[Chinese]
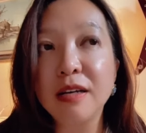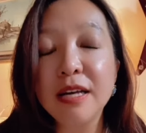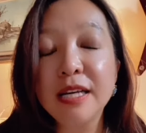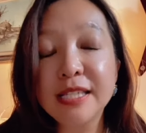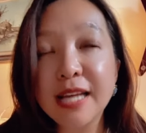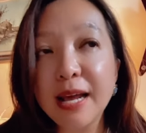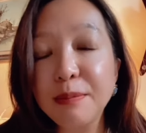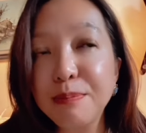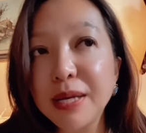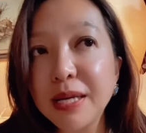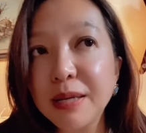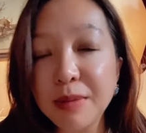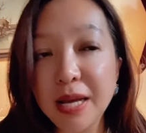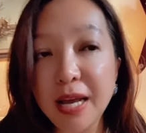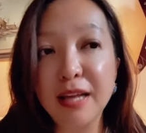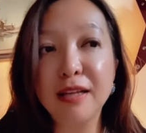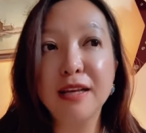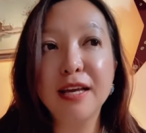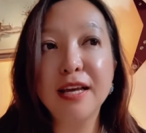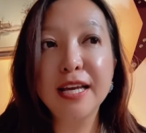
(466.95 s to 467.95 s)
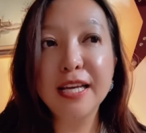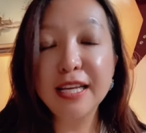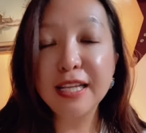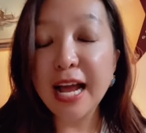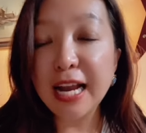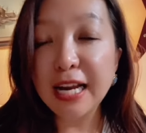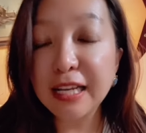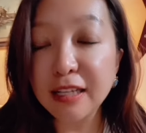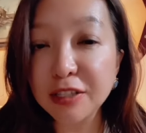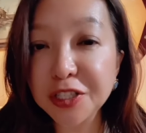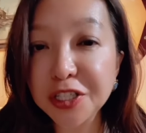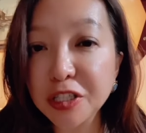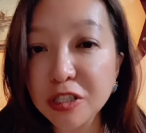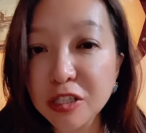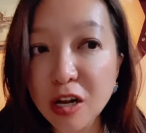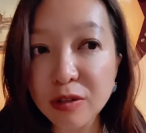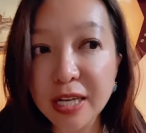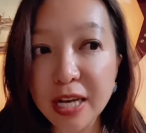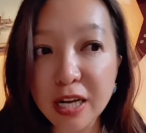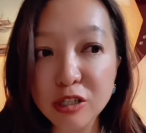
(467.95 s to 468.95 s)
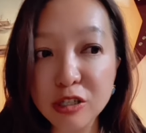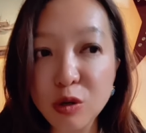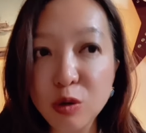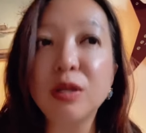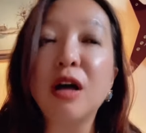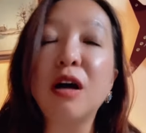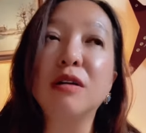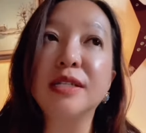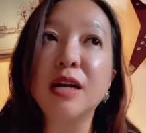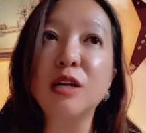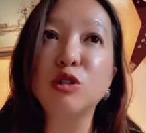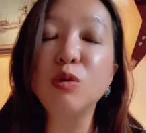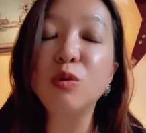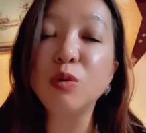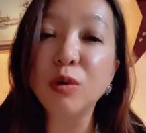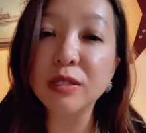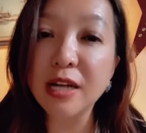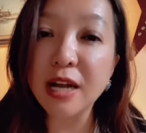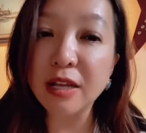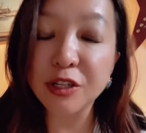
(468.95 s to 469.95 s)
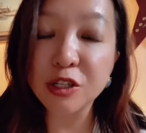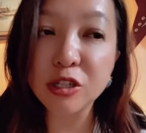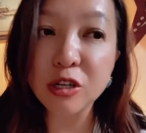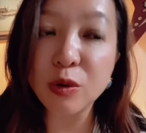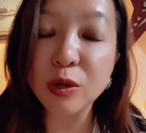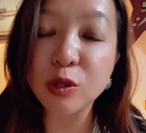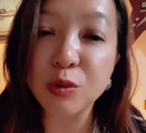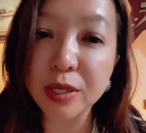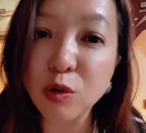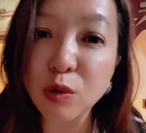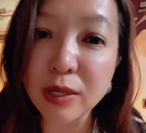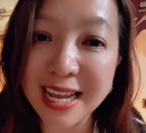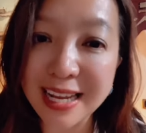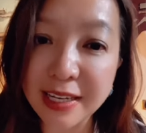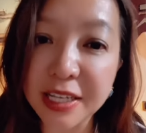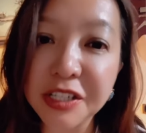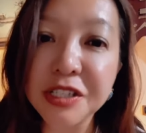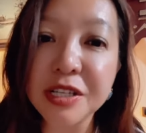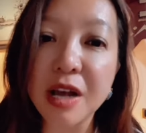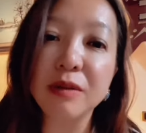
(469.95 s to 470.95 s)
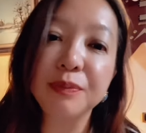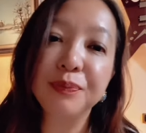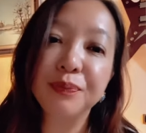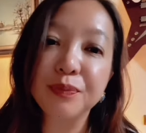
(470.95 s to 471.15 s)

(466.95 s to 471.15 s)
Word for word: 在避免意大利的青少年受到像中国这样的社会主义国家的影响。